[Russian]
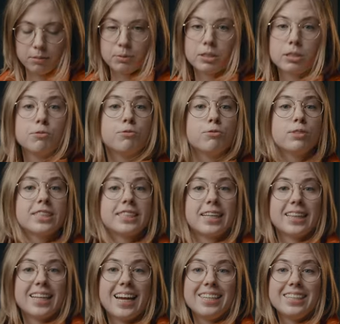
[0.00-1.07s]

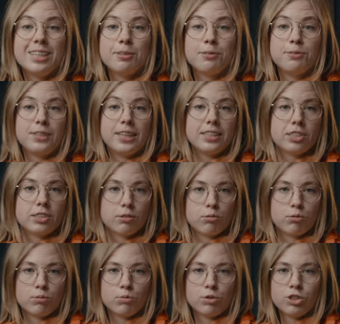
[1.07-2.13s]
многофункциональная вещь,
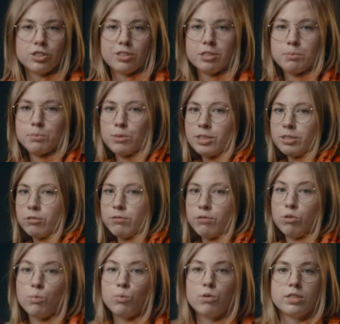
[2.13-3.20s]
которую можно использовать в
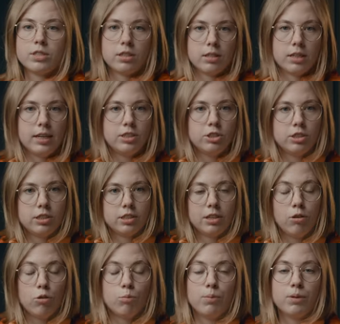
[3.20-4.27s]
любой задаче
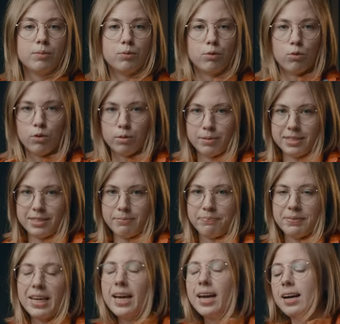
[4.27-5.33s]
и любым образом.
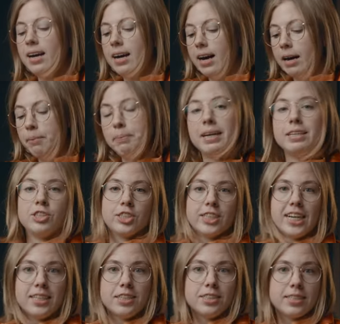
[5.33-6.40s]
Опять же,
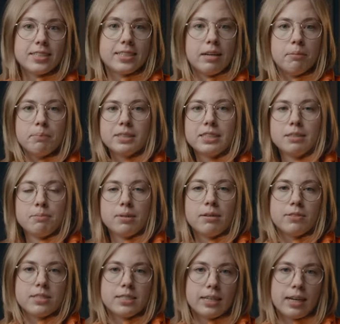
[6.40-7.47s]
каждый сам под себя
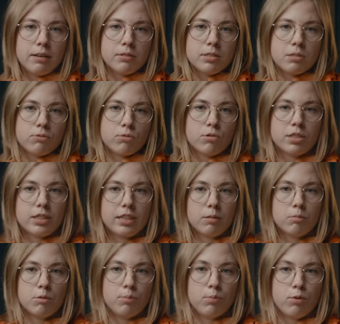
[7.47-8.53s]
выстраивает свою
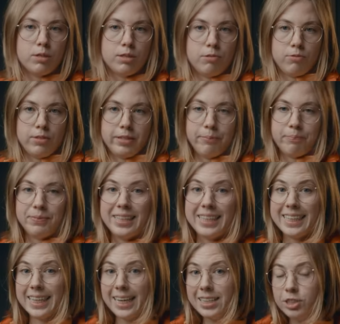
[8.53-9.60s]
схему пользования.
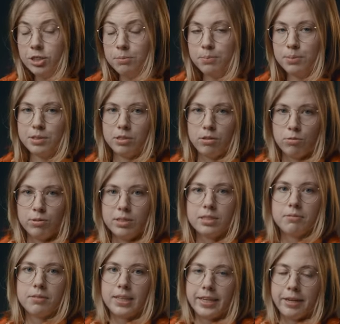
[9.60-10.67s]
Я же поделюсь
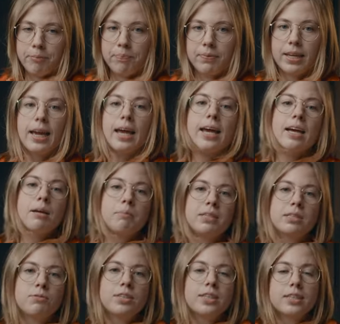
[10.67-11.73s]
своей.
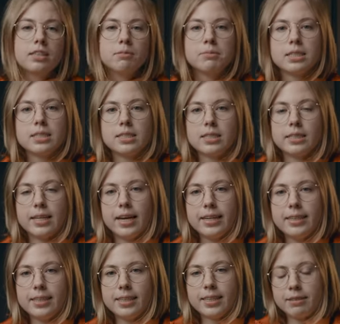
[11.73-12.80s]
Перед выходом из
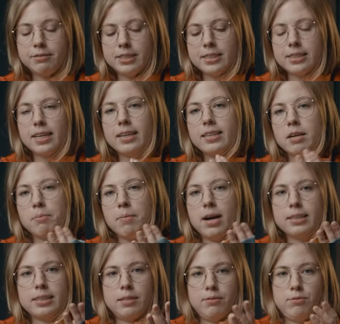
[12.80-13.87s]
лагеря я всегда
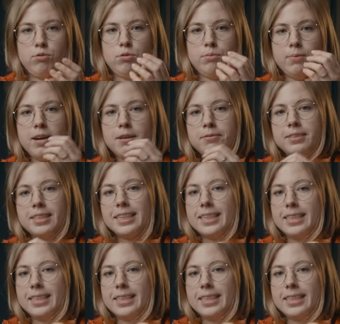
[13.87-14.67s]
наматываю баф на